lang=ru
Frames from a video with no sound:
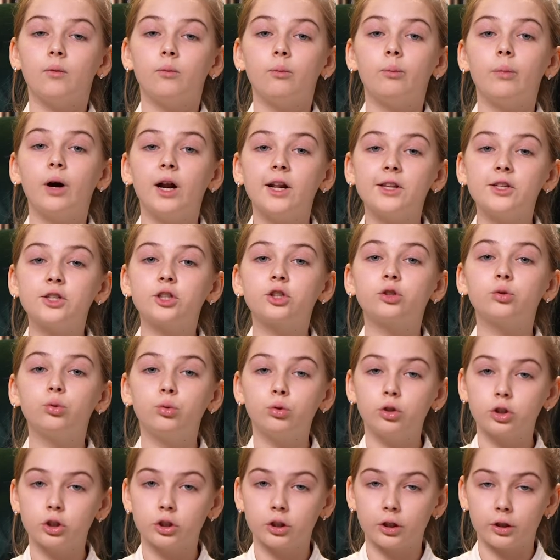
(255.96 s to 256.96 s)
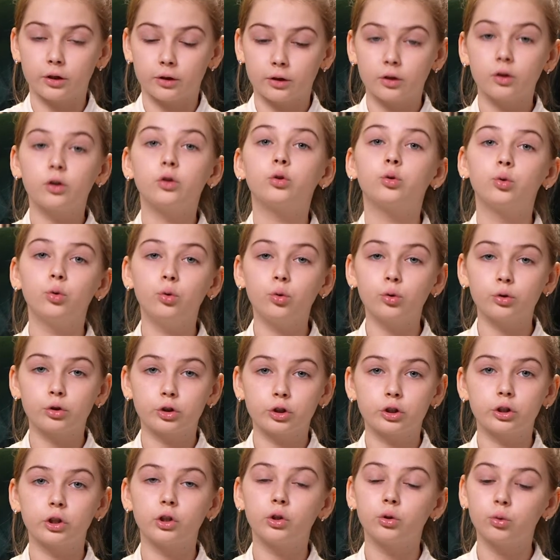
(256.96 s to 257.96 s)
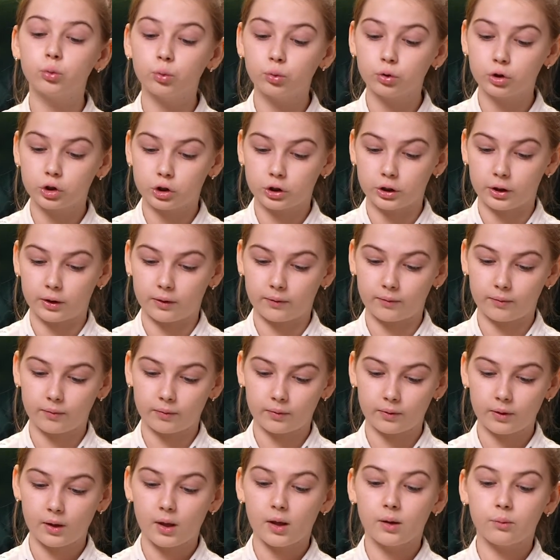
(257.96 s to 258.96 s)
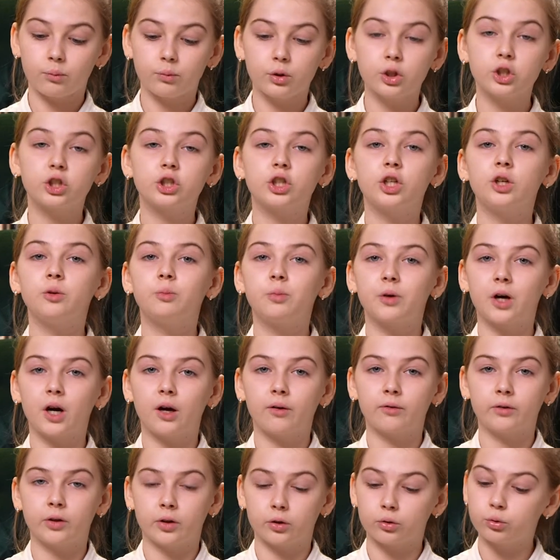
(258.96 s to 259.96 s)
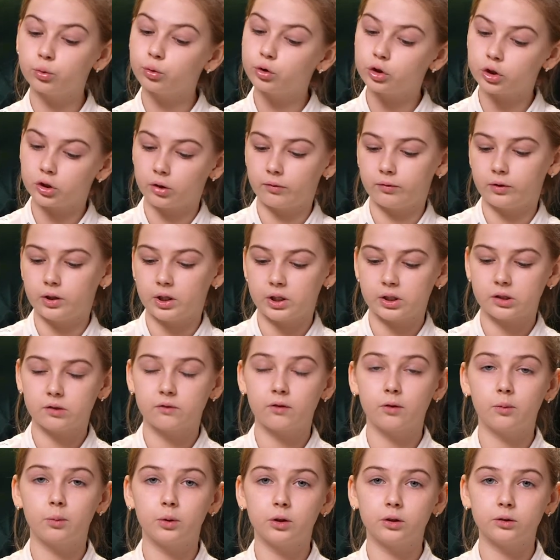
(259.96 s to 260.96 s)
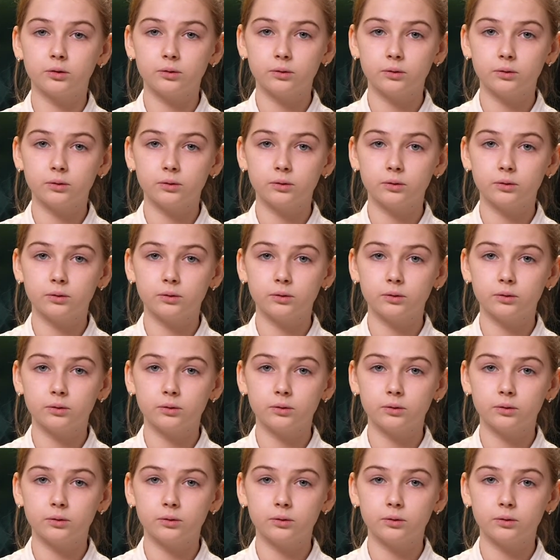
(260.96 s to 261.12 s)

мальчик тучный, тучный, тучный. Мишка и правда тучный в детстве был.